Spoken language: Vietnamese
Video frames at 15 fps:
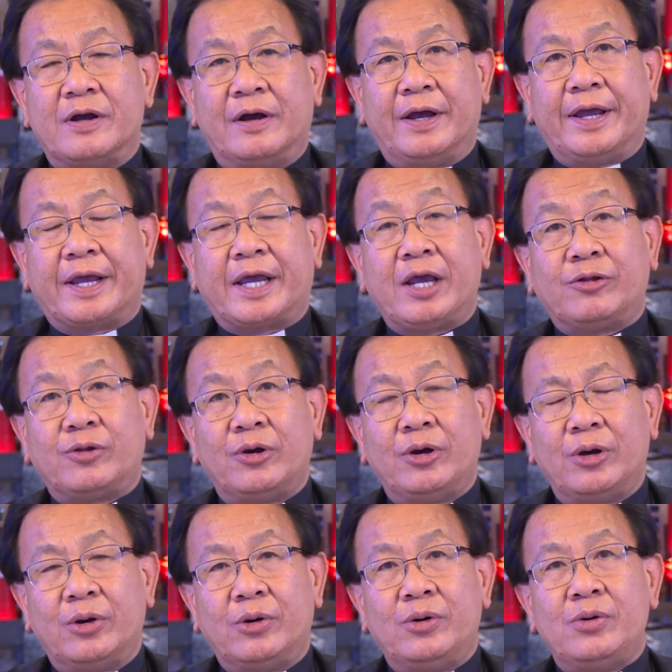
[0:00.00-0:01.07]
người Kitô
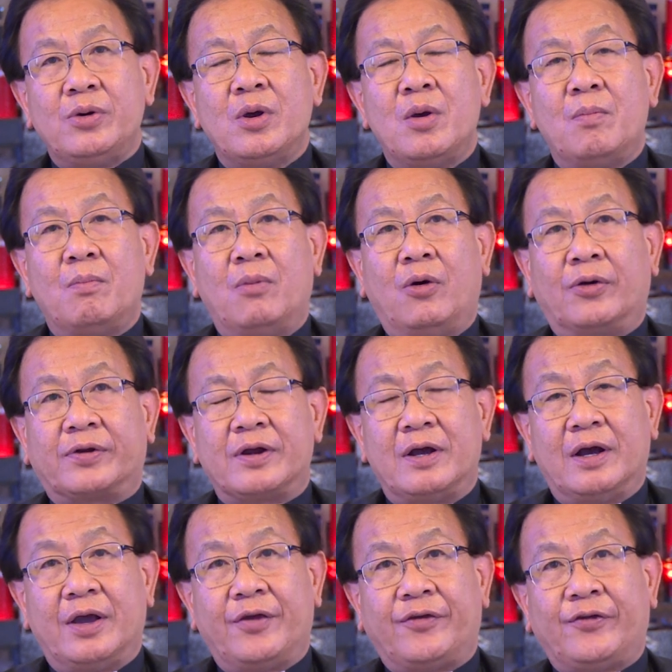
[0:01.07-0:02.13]
hữu, một
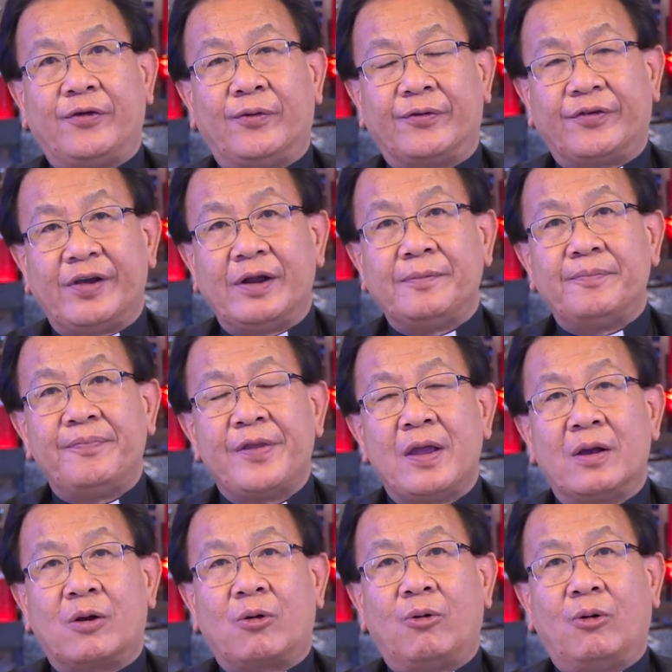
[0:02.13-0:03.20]
người chủ chăn
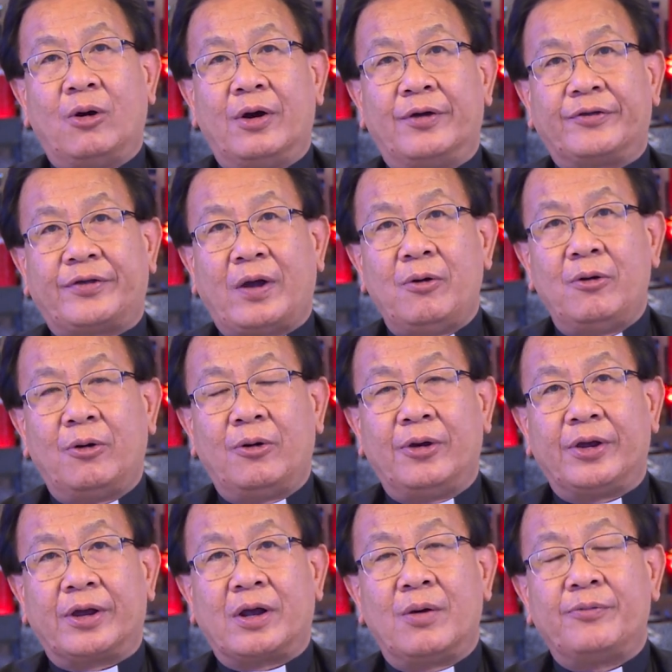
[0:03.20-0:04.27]
của Giáo
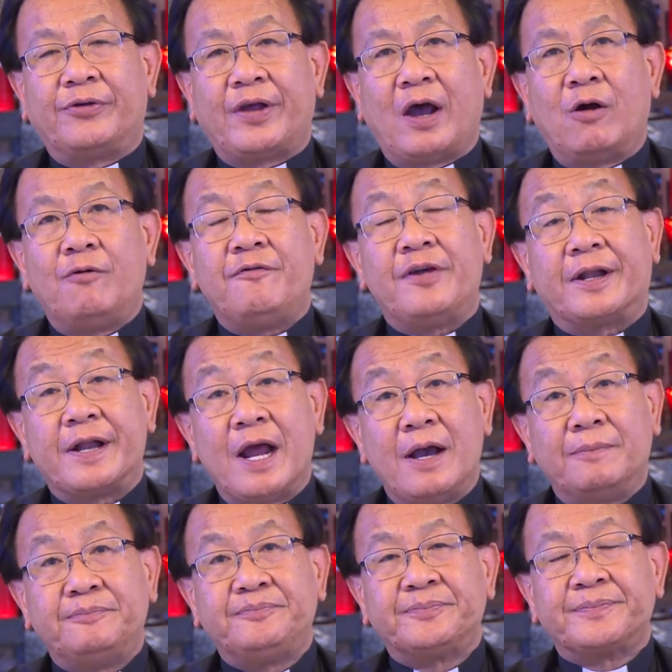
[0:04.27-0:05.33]
hội Công giáo Việt Nam